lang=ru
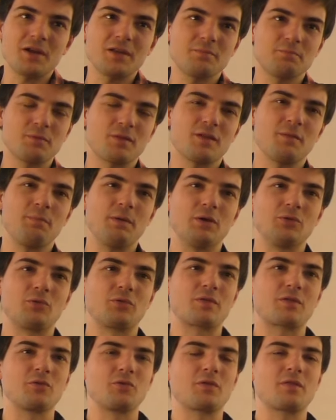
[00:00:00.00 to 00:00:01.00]
rate, постепенно
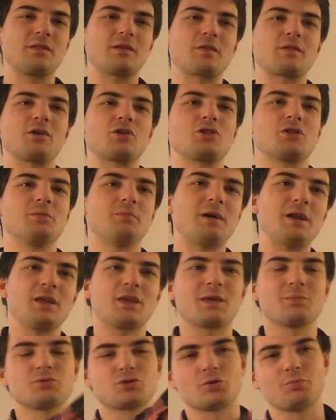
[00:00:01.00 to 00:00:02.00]
он становится достаточно маленьким,